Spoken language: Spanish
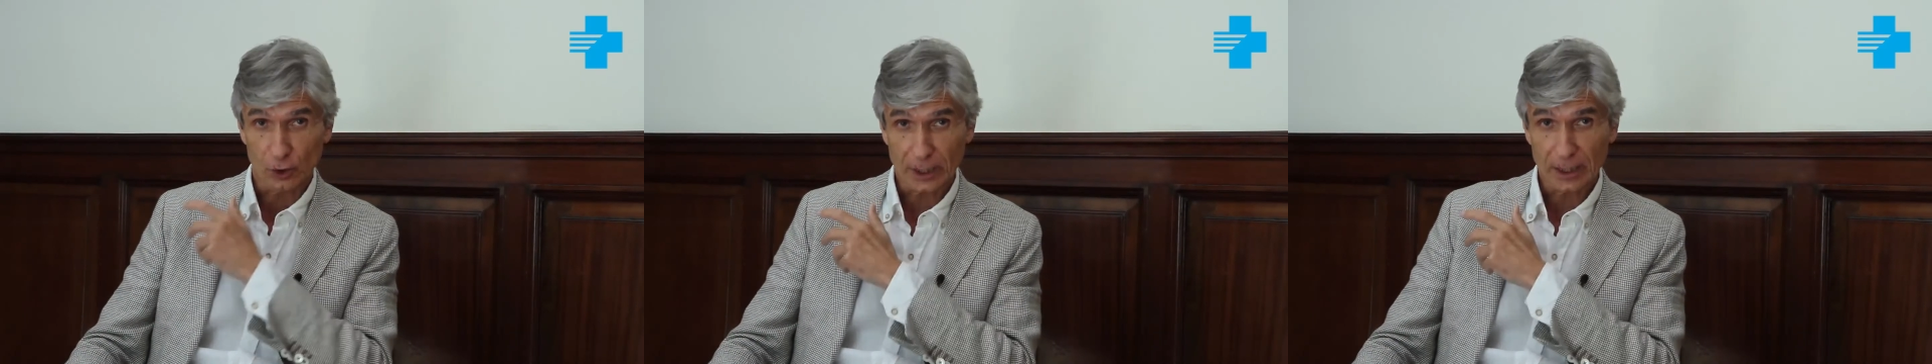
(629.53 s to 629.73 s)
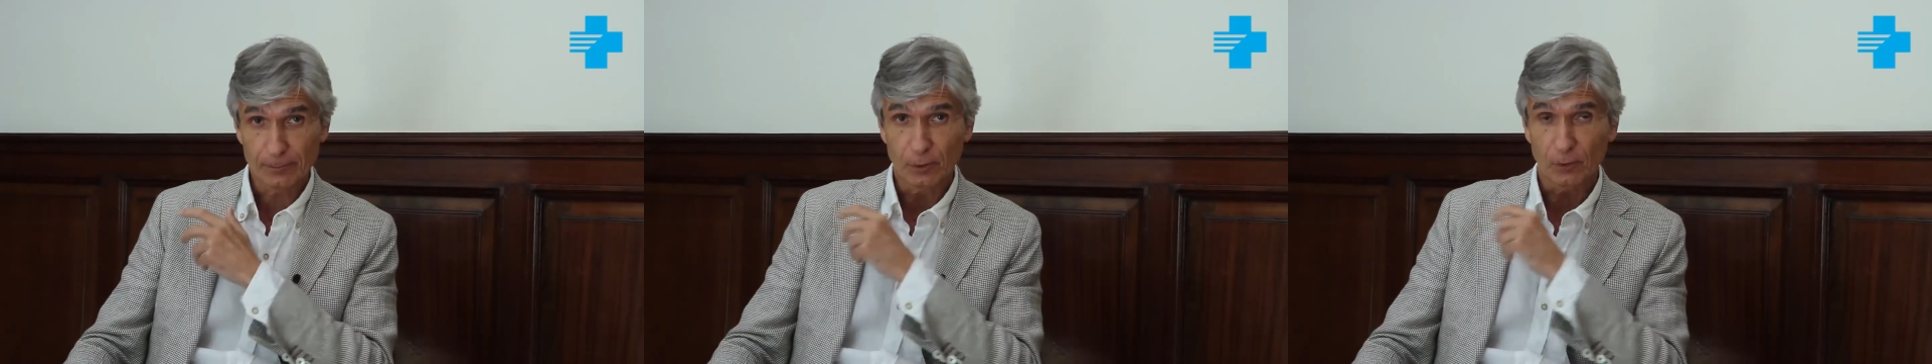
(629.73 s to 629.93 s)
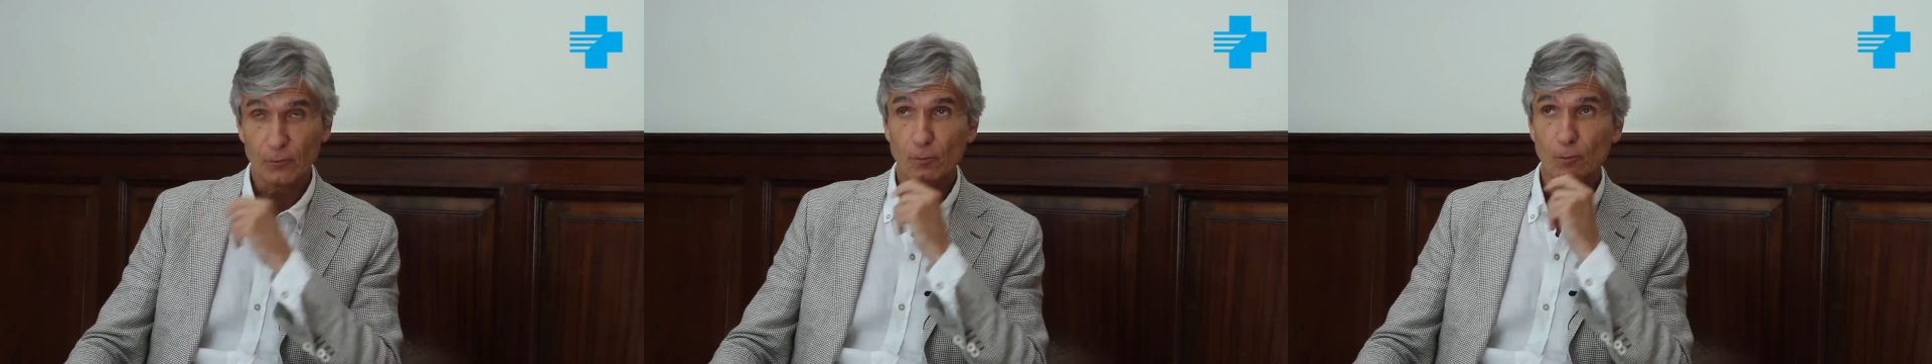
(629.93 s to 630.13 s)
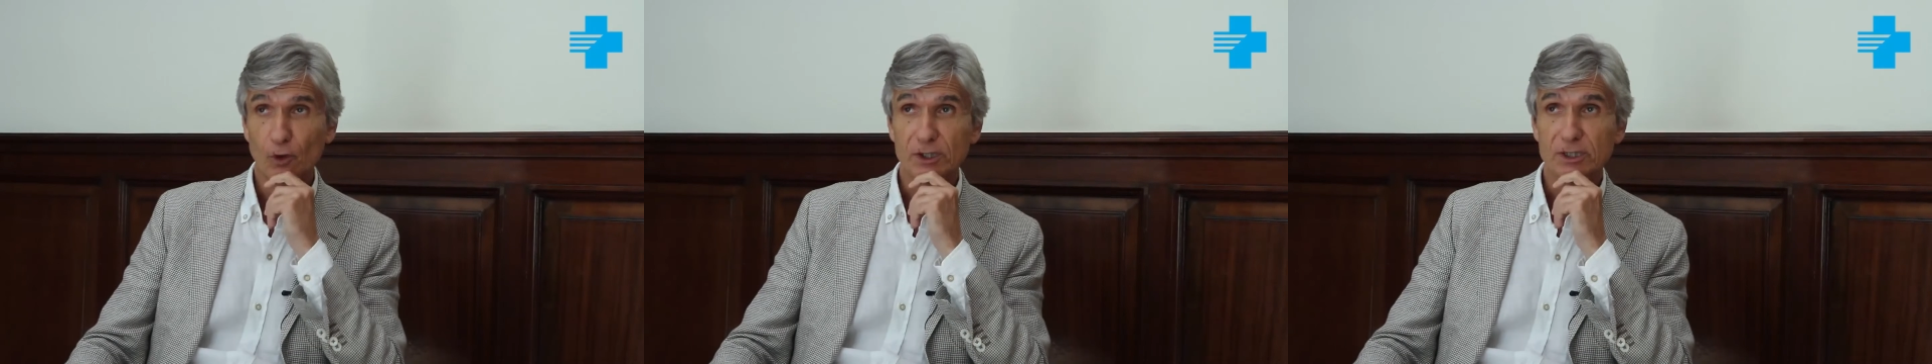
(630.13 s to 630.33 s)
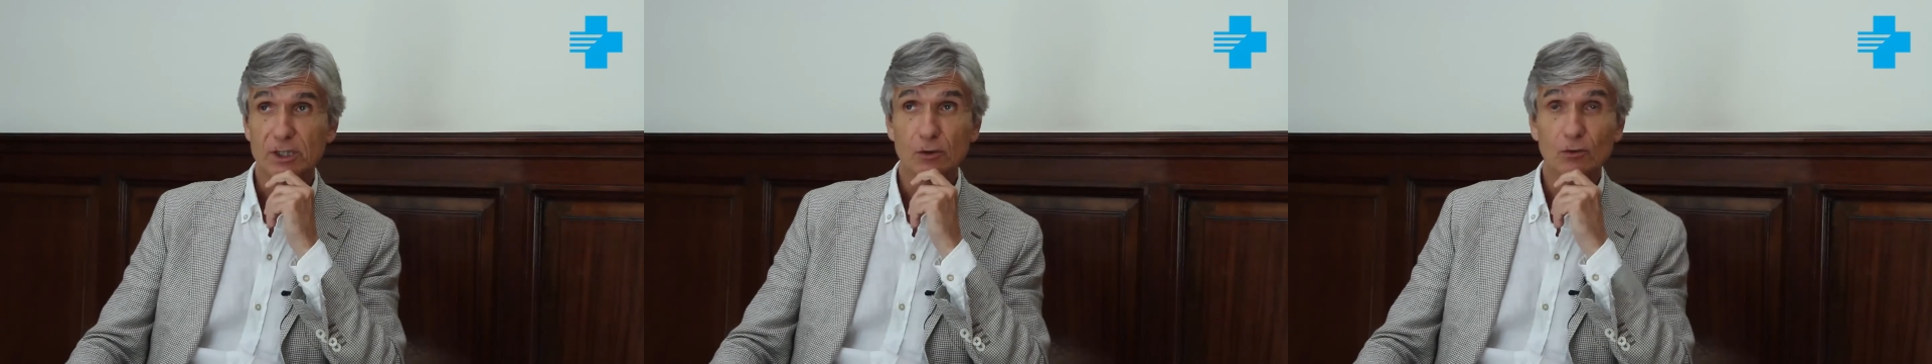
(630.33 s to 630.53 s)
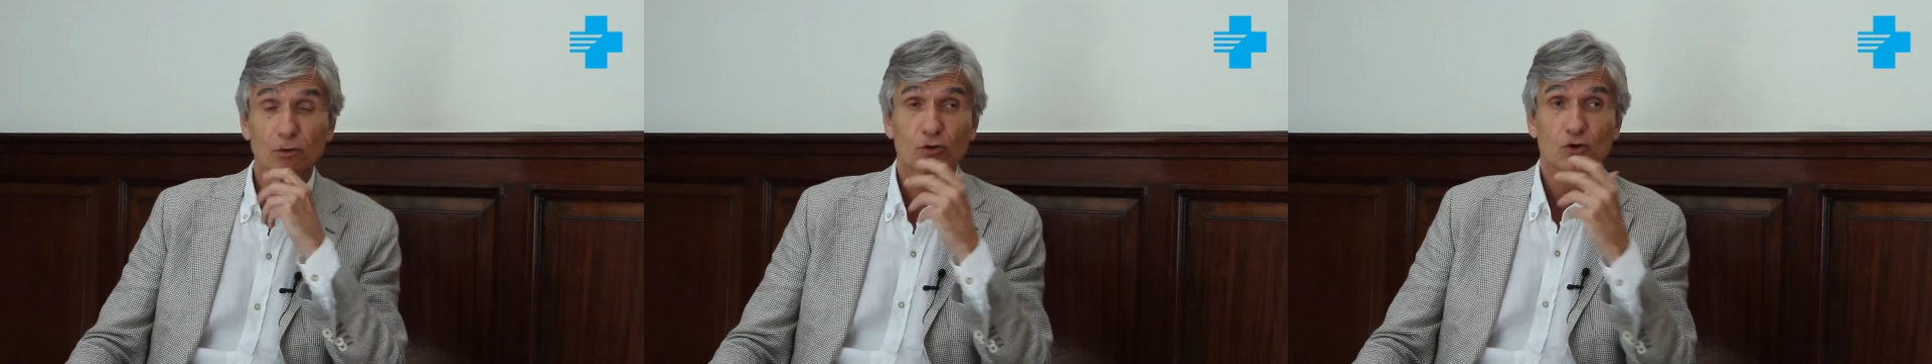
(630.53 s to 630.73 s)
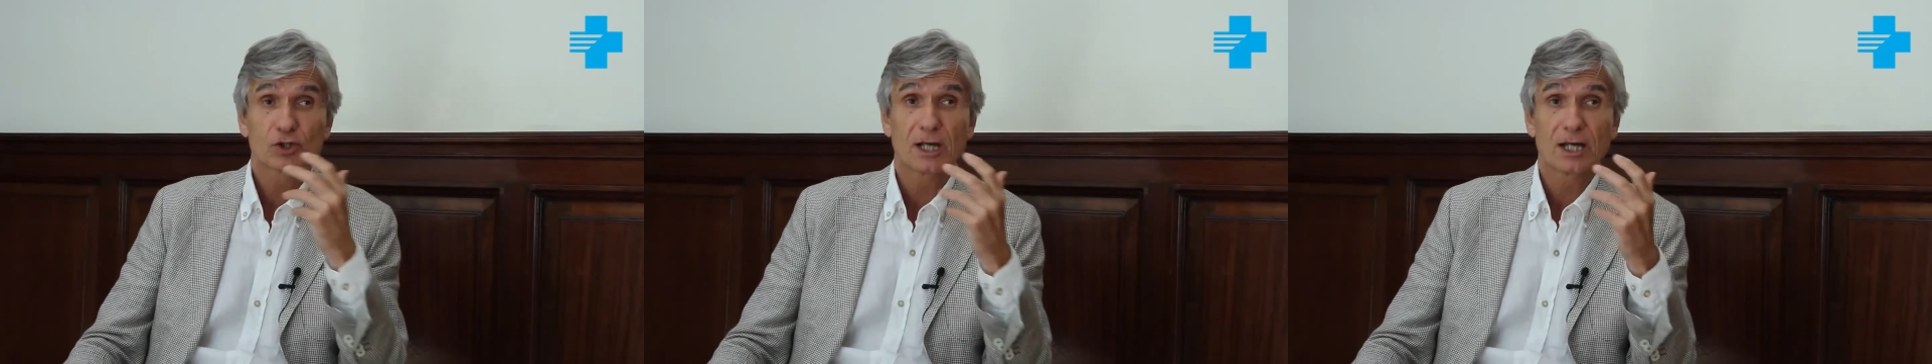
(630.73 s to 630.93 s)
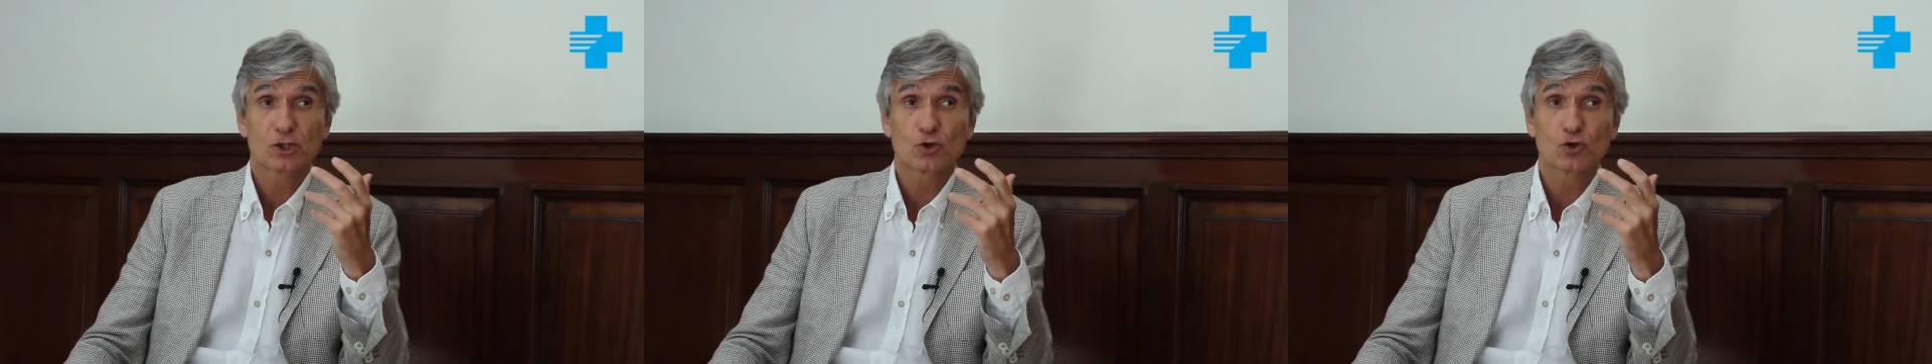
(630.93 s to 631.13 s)
ejemplo futbolístico, en otros
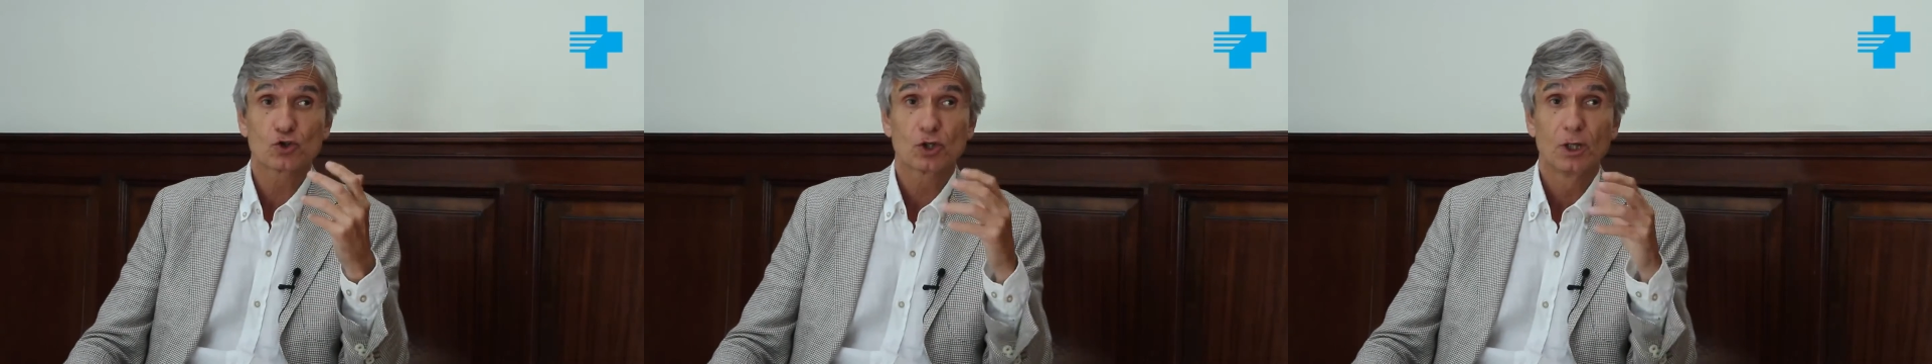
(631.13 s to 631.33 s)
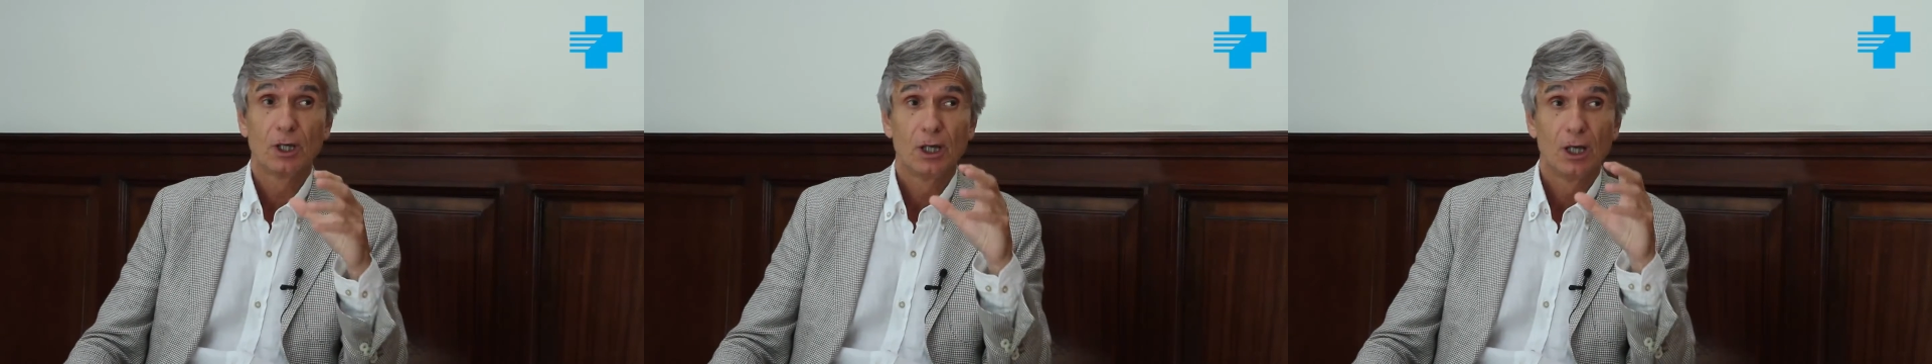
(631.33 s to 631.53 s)
casos